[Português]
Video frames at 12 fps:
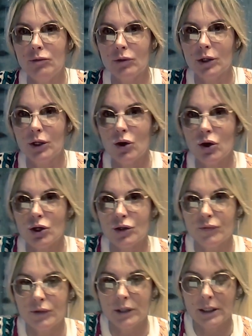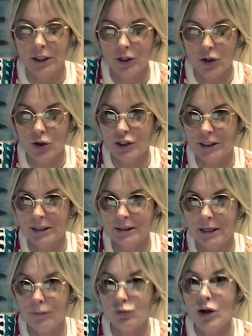que nós, que nós
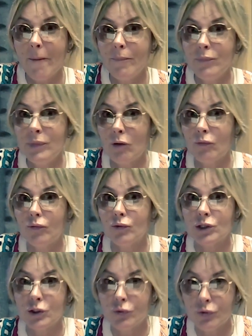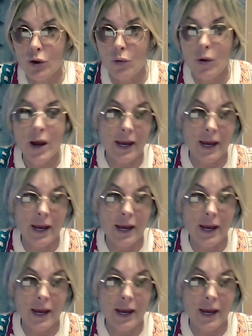tentamos não funcionou,